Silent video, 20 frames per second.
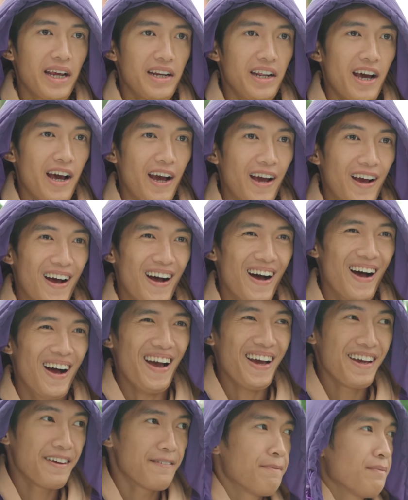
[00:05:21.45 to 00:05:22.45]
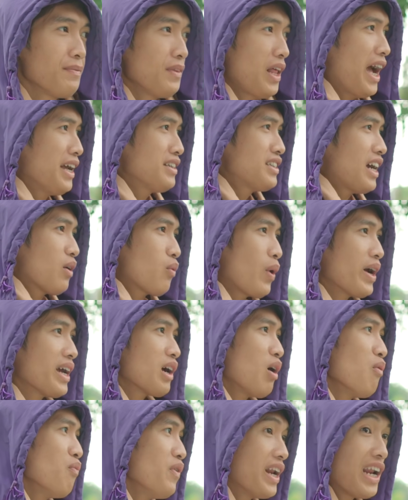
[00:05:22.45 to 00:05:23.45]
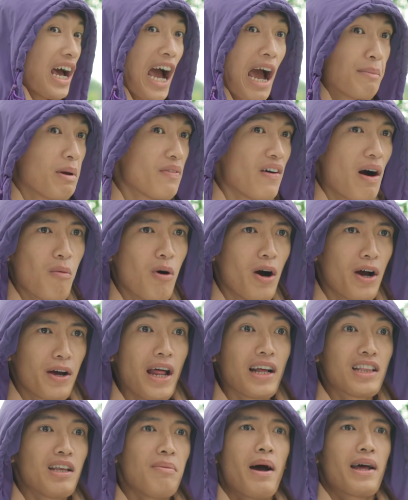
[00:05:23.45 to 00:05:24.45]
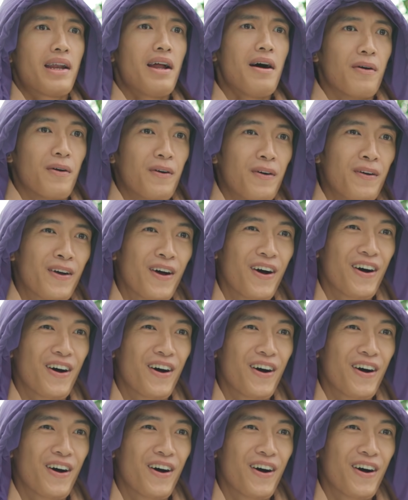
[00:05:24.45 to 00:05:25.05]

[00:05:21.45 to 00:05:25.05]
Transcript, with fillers: mạnh đây à Đấy anh chạy quanh cái công viên này 20 vòng rồi, đã thấy mệt đâu